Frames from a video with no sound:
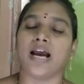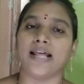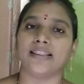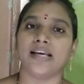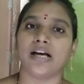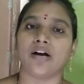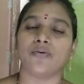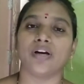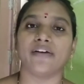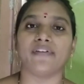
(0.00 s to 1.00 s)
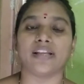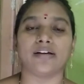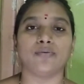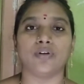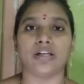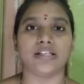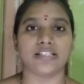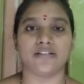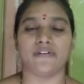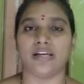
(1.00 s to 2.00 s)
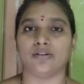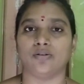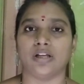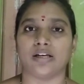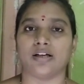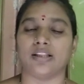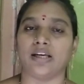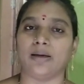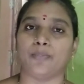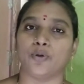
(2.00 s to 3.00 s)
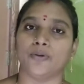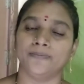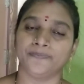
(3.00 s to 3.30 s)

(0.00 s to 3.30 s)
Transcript: అంతేకాకుండా వేరే ఊర్ల నుంచి వెళ్తున్నారు కదా ఇప్పుడు